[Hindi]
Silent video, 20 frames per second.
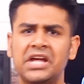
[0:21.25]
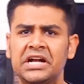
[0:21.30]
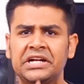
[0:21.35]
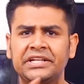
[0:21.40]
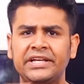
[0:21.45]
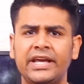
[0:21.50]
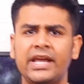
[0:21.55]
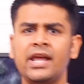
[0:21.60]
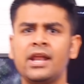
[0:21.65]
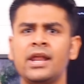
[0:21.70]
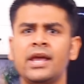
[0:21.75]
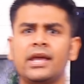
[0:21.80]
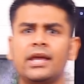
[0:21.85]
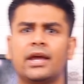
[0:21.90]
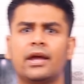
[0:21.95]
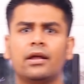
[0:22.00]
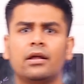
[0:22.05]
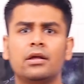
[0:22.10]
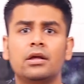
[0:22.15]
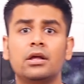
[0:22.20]
क्रिएट की ही
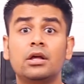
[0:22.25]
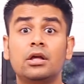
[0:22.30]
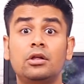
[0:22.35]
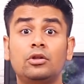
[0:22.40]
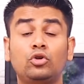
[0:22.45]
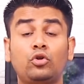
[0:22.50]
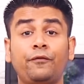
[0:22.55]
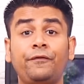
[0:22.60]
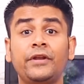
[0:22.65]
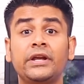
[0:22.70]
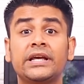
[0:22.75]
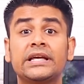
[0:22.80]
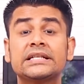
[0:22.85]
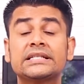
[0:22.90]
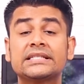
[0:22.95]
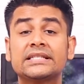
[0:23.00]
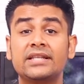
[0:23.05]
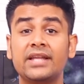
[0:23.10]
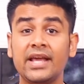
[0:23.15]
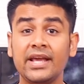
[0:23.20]
नहीं है तो फिर
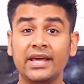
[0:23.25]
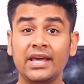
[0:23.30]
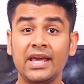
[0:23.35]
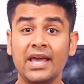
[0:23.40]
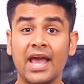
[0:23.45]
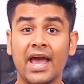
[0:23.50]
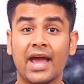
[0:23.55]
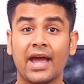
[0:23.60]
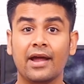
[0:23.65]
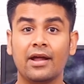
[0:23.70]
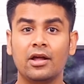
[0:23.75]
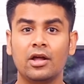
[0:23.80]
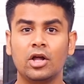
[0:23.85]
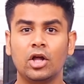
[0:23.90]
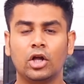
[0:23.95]
किसने की है